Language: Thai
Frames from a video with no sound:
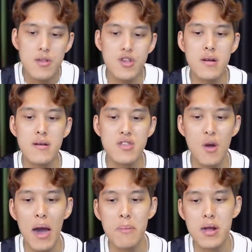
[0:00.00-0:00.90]
ซึ่งเจ้า
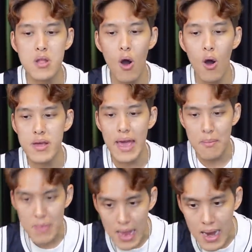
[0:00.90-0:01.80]
บ้านเมืองทองเกม
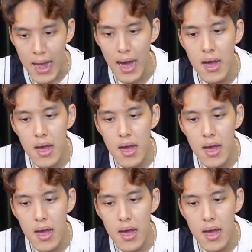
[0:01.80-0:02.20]
นี้เนี่ย